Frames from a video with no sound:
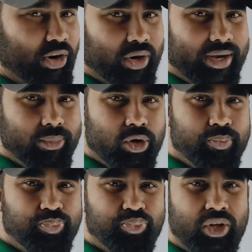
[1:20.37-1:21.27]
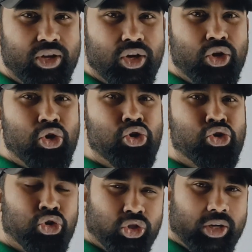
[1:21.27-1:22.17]
ধারণা নেব
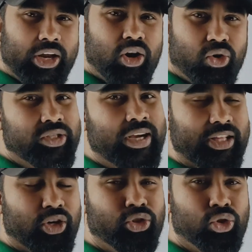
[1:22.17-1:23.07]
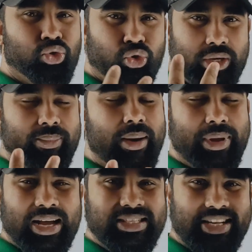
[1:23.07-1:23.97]
সূচকের অঙ্ক সাধারণত
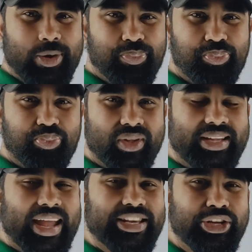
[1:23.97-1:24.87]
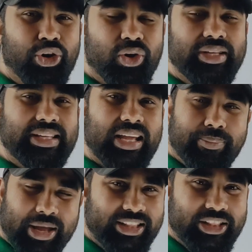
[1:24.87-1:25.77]
দুটিভাবে আসে একটি হলো ই
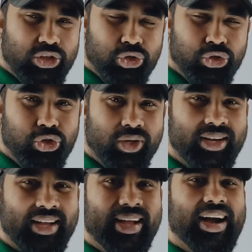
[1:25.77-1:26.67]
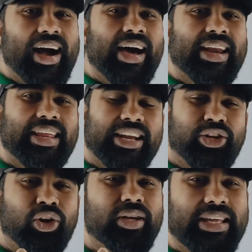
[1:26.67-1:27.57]
ভিত্তিক সূচক আর
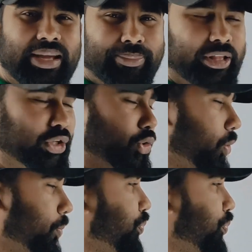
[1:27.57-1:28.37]
একটি হলো ই ব্যতীত